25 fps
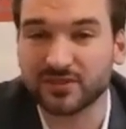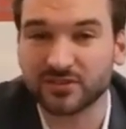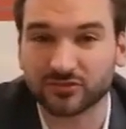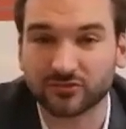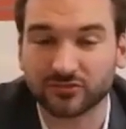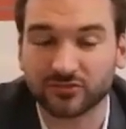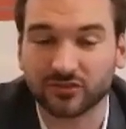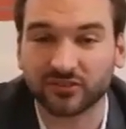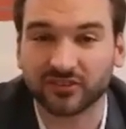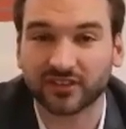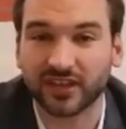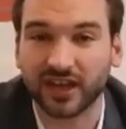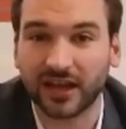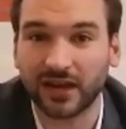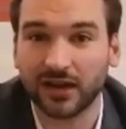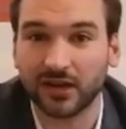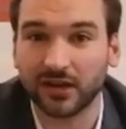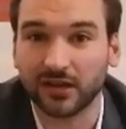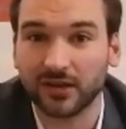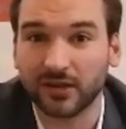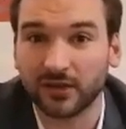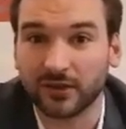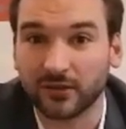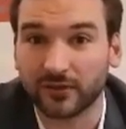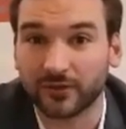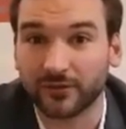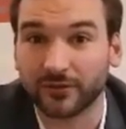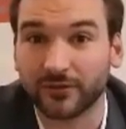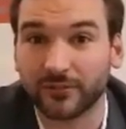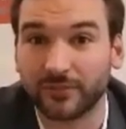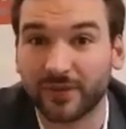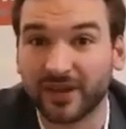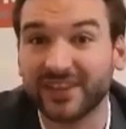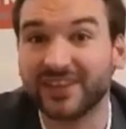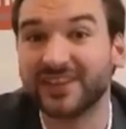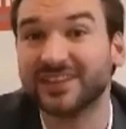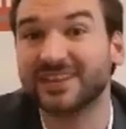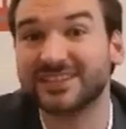maisons centrales,
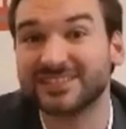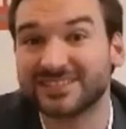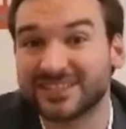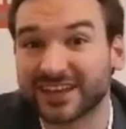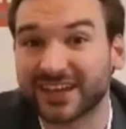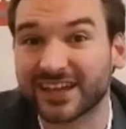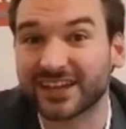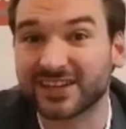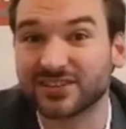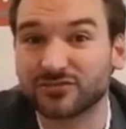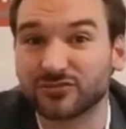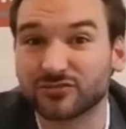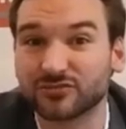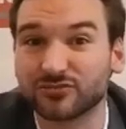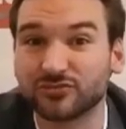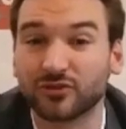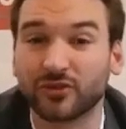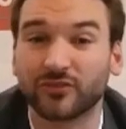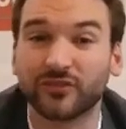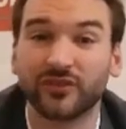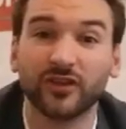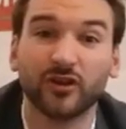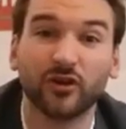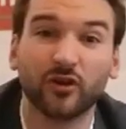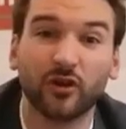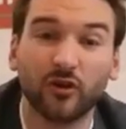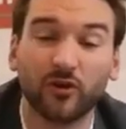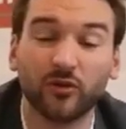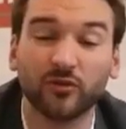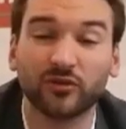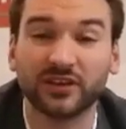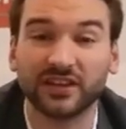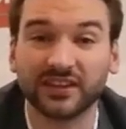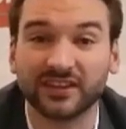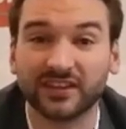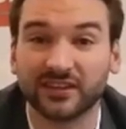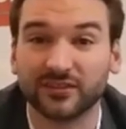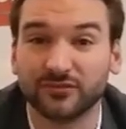euh, bah, il y ait des agressions de
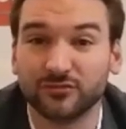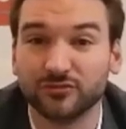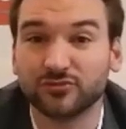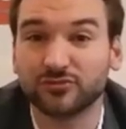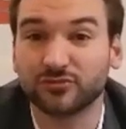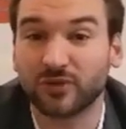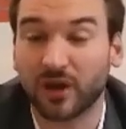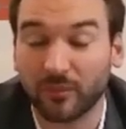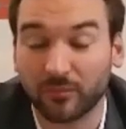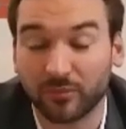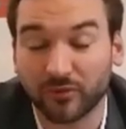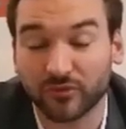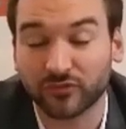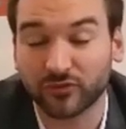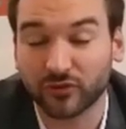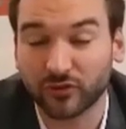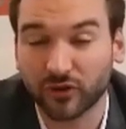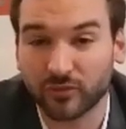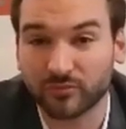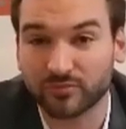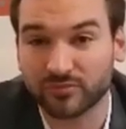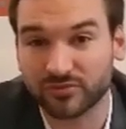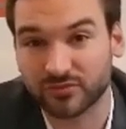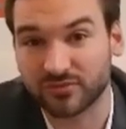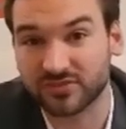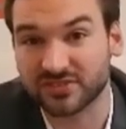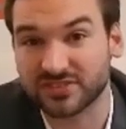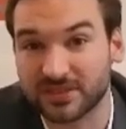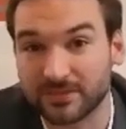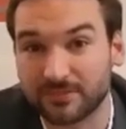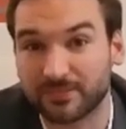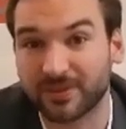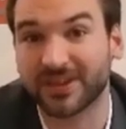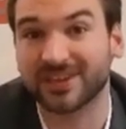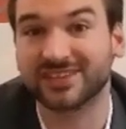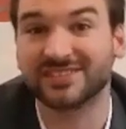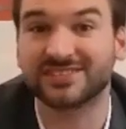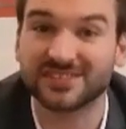surveillants, que les détenus soient un peu violents, puisque
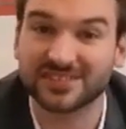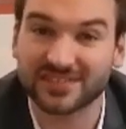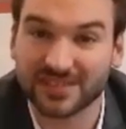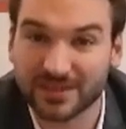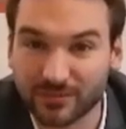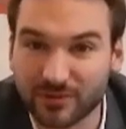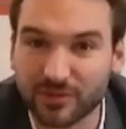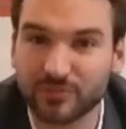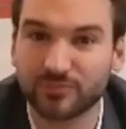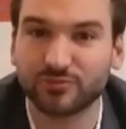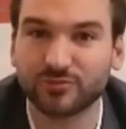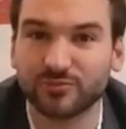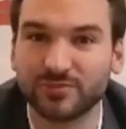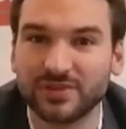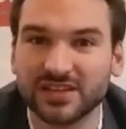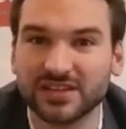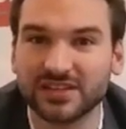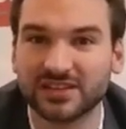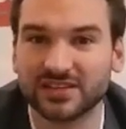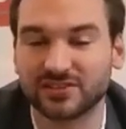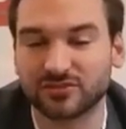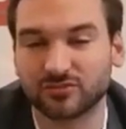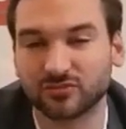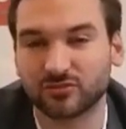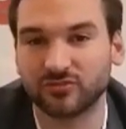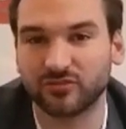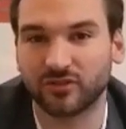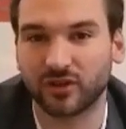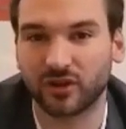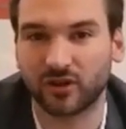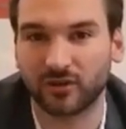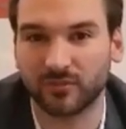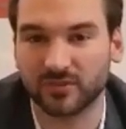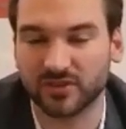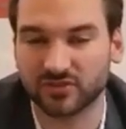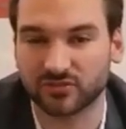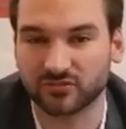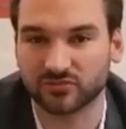c'est précisément le public qui se trouve
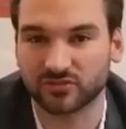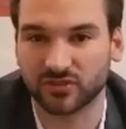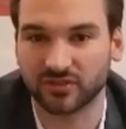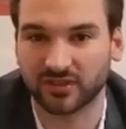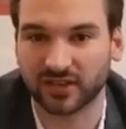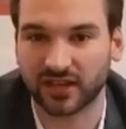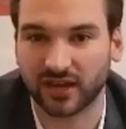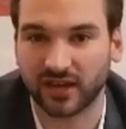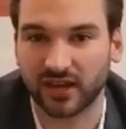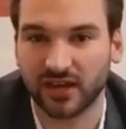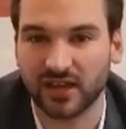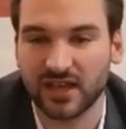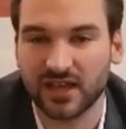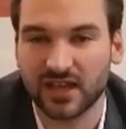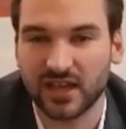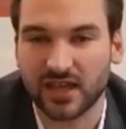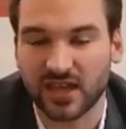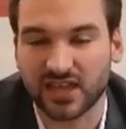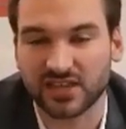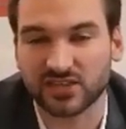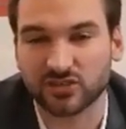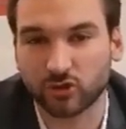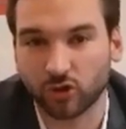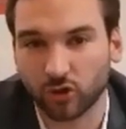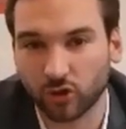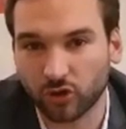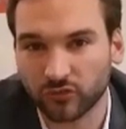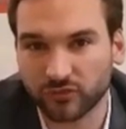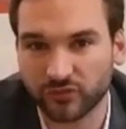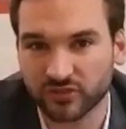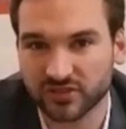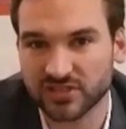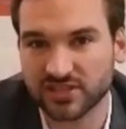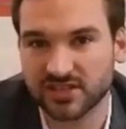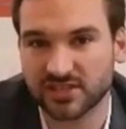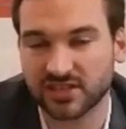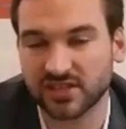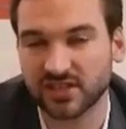en, maison centrale. Et ce que
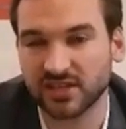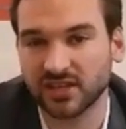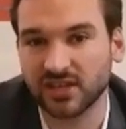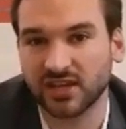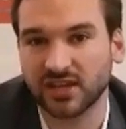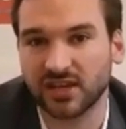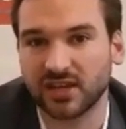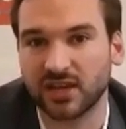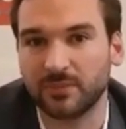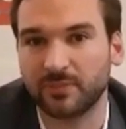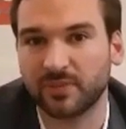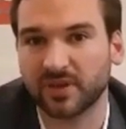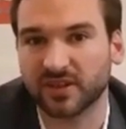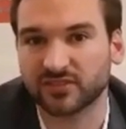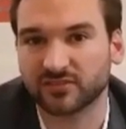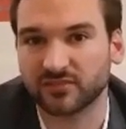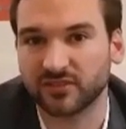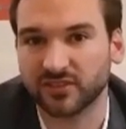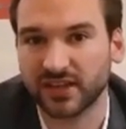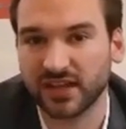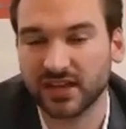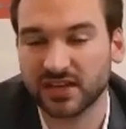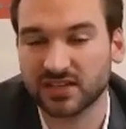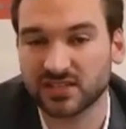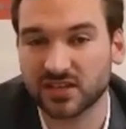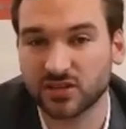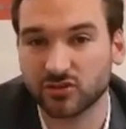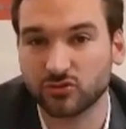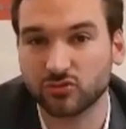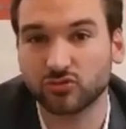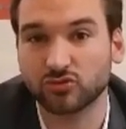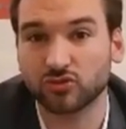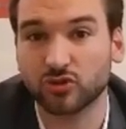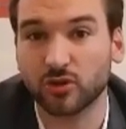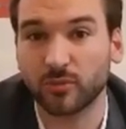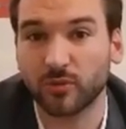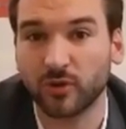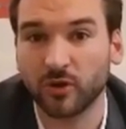revendiquaient les personnels, c'est
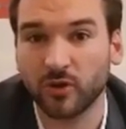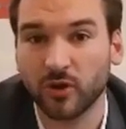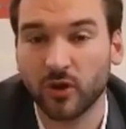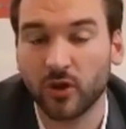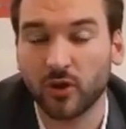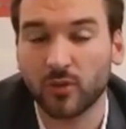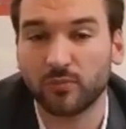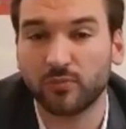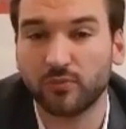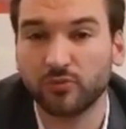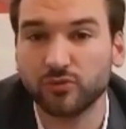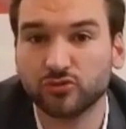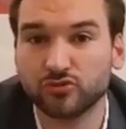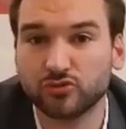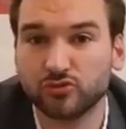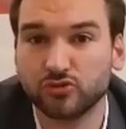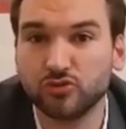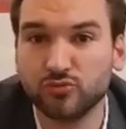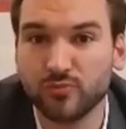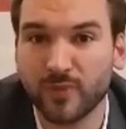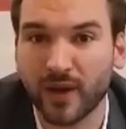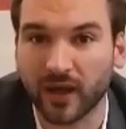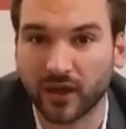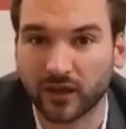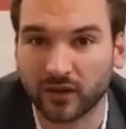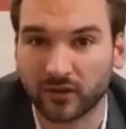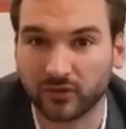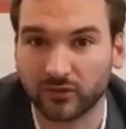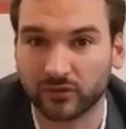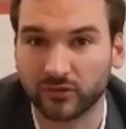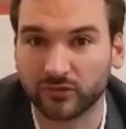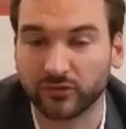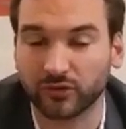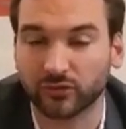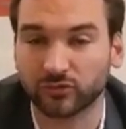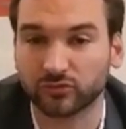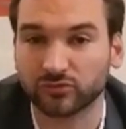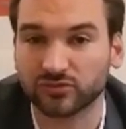justement plus d'humains
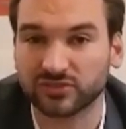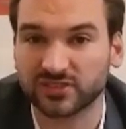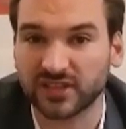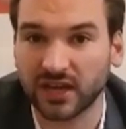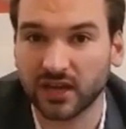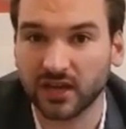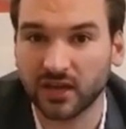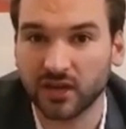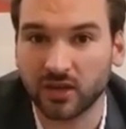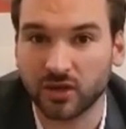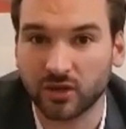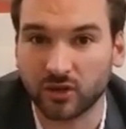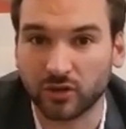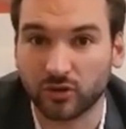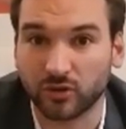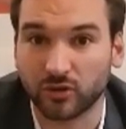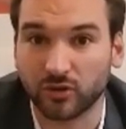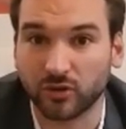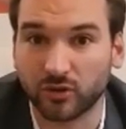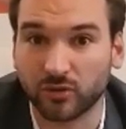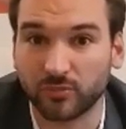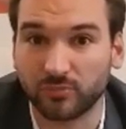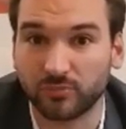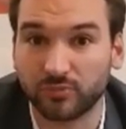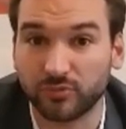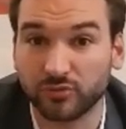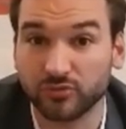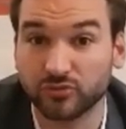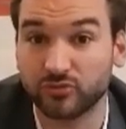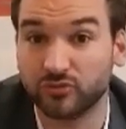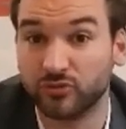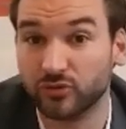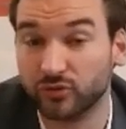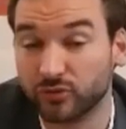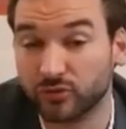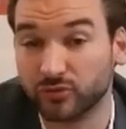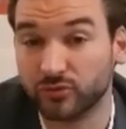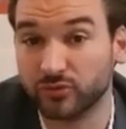euh, dans tout ça,
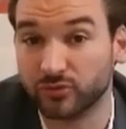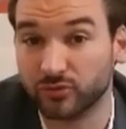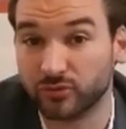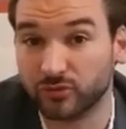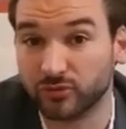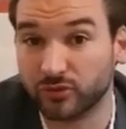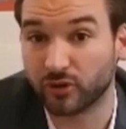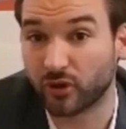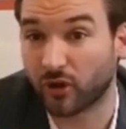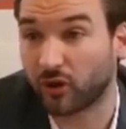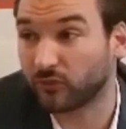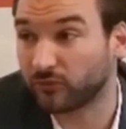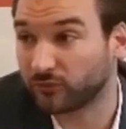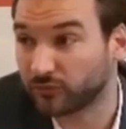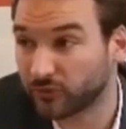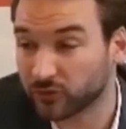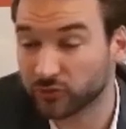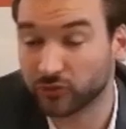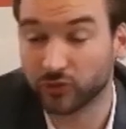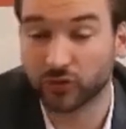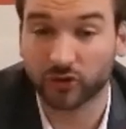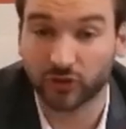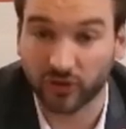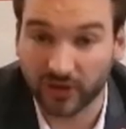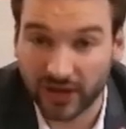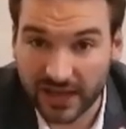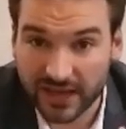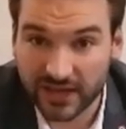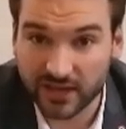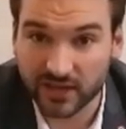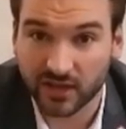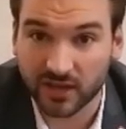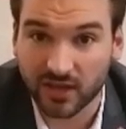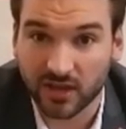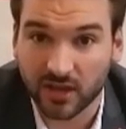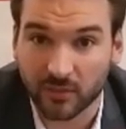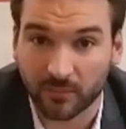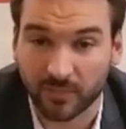plus de, de, renforts de
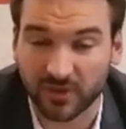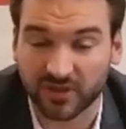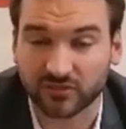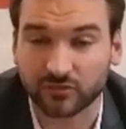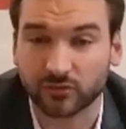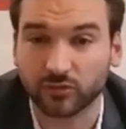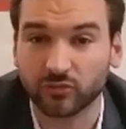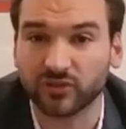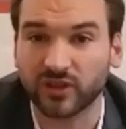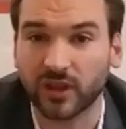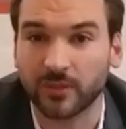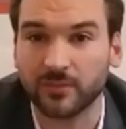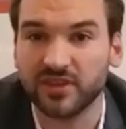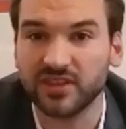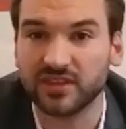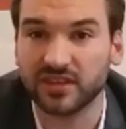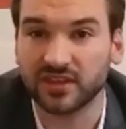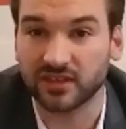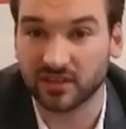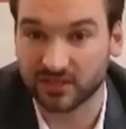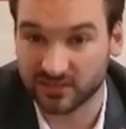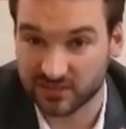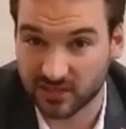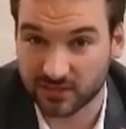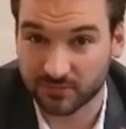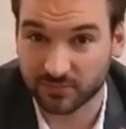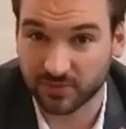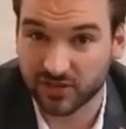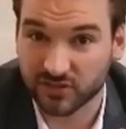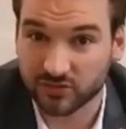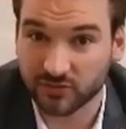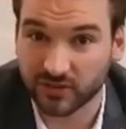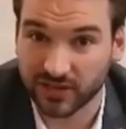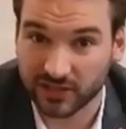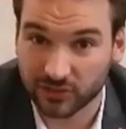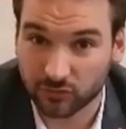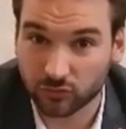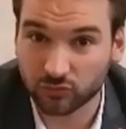collègues, parce qu'on a mis cette
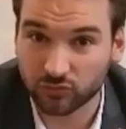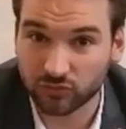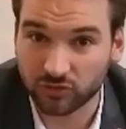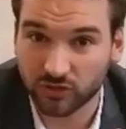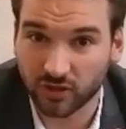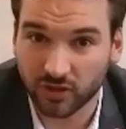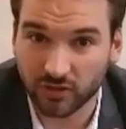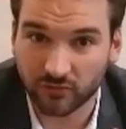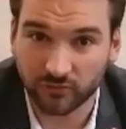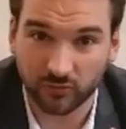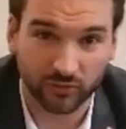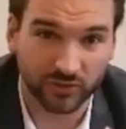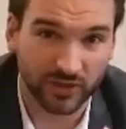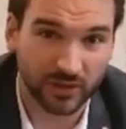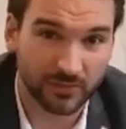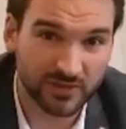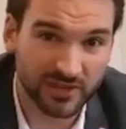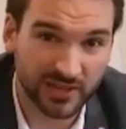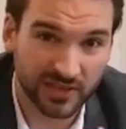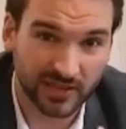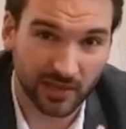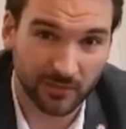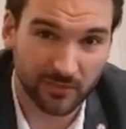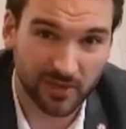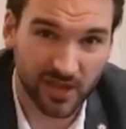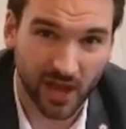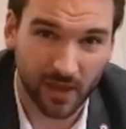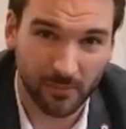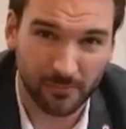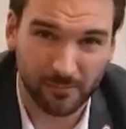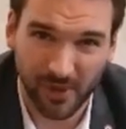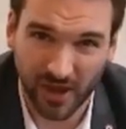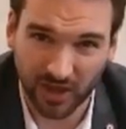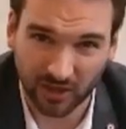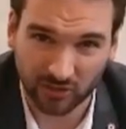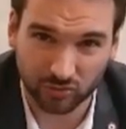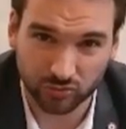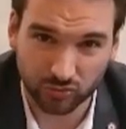prison, elle est toute neuve, on a mis des
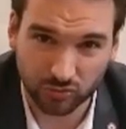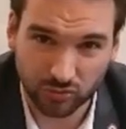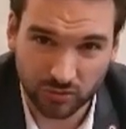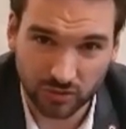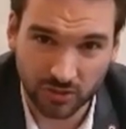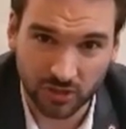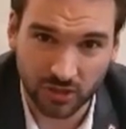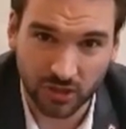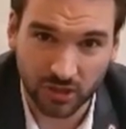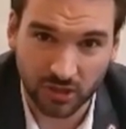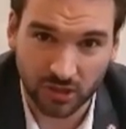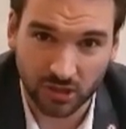caméras partout.